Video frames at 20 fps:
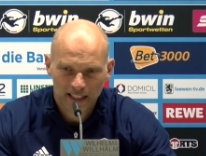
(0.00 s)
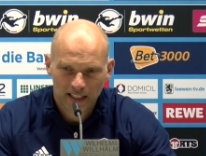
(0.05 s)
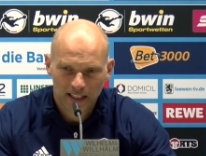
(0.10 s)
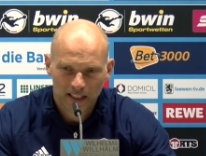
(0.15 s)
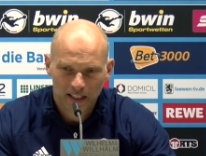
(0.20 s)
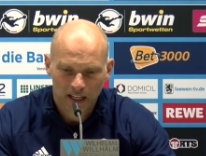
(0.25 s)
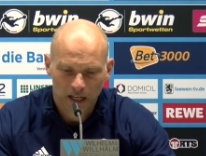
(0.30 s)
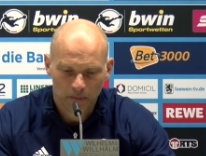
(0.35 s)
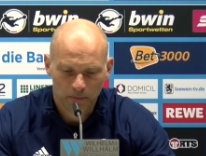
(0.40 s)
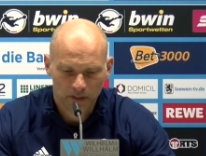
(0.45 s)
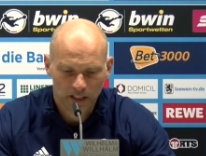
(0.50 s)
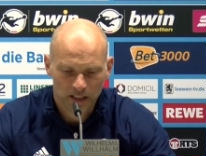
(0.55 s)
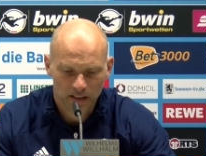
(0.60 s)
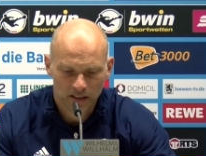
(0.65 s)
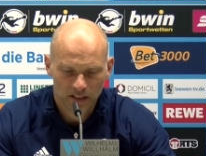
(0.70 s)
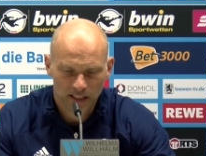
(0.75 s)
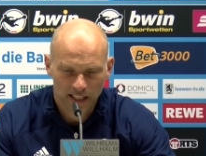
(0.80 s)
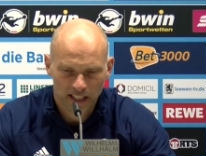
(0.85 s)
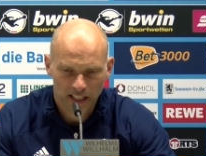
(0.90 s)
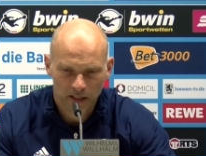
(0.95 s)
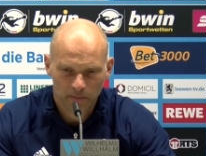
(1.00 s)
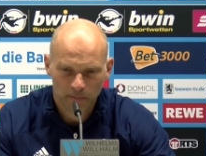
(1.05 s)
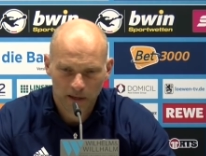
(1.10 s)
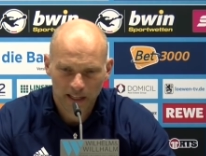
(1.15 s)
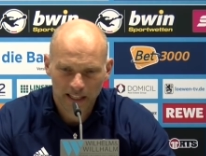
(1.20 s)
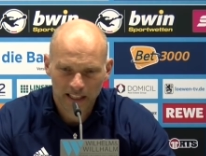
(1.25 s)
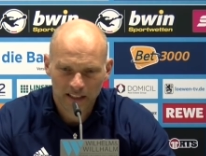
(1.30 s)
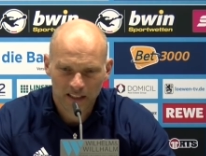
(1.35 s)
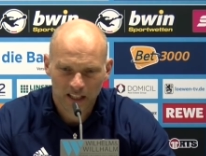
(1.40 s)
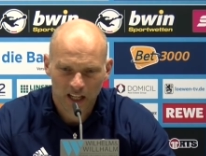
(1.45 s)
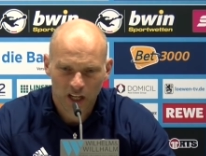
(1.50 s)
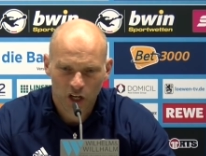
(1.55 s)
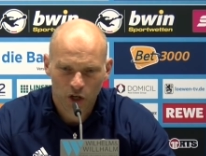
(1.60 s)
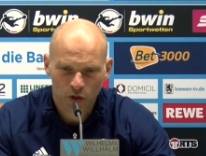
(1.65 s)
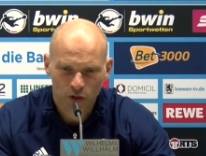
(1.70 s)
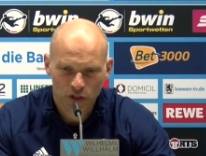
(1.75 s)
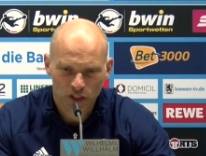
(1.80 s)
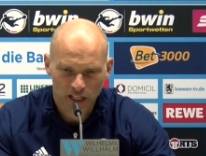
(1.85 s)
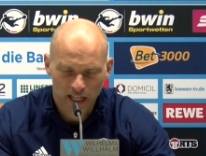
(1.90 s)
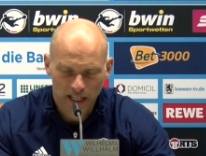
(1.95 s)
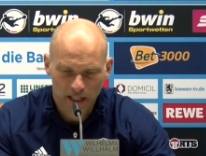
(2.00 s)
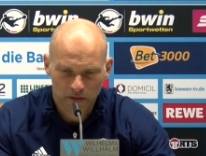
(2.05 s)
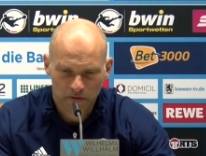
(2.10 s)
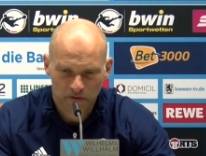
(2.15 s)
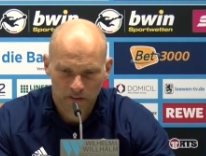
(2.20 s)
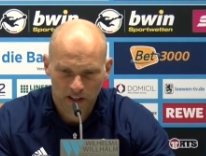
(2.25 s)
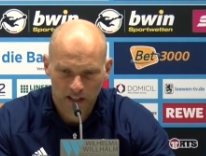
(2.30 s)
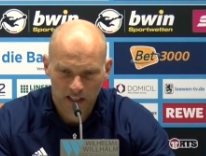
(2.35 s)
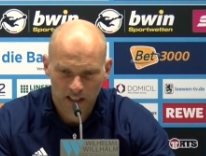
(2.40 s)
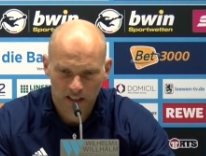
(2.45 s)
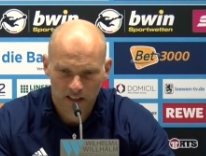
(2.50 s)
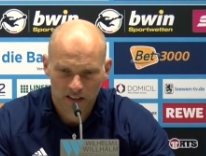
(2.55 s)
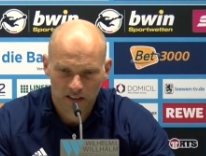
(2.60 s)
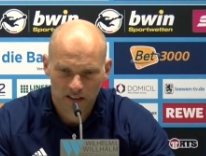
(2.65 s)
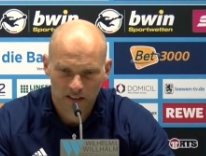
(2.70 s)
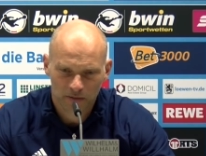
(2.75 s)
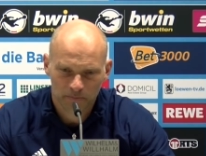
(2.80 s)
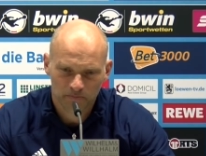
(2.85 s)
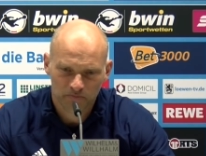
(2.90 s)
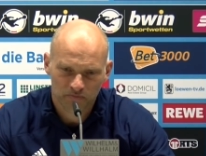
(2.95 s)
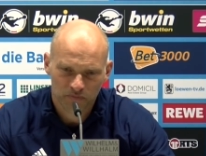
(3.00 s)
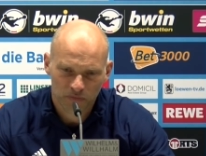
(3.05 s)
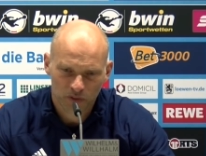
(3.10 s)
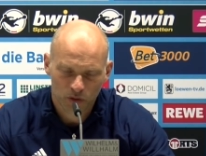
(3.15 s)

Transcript: haben dann, denke ich mal, hinten raus einfach ähm,